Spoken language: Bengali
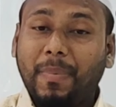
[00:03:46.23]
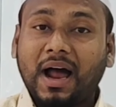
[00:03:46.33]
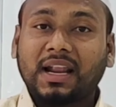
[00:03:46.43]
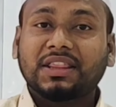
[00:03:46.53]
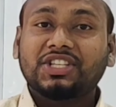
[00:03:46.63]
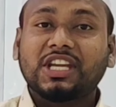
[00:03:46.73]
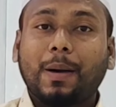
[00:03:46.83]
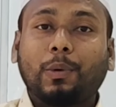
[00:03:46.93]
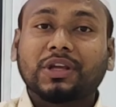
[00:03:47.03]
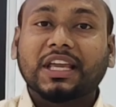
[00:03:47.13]
বাংলাদেশি
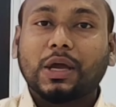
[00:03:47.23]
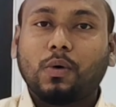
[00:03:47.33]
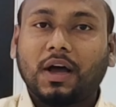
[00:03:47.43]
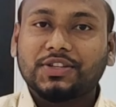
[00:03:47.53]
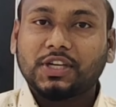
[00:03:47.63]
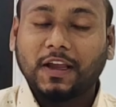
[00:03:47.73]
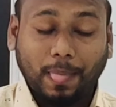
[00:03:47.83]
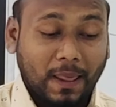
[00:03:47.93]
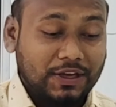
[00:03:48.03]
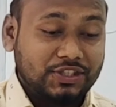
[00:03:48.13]
এমন কি কেউ আছে
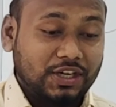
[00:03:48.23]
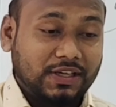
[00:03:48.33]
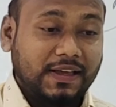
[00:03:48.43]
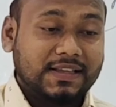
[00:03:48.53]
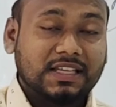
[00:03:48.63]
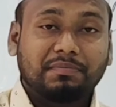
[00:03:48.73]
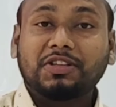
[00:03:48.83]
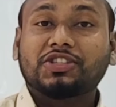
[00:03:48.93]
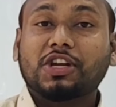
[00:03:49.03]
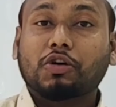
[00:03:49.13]
যে ডিএক্সএন
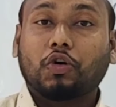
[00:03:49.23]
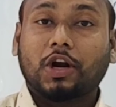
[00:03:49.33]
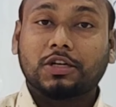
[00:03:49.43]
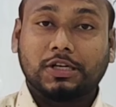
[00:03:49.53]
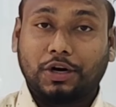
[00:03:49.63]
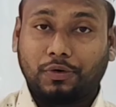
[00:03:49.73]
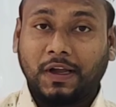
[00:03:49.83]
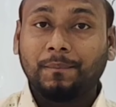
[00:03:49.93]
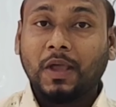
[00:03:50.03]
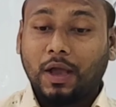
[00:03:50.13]
বিজনেসটা করার কারণে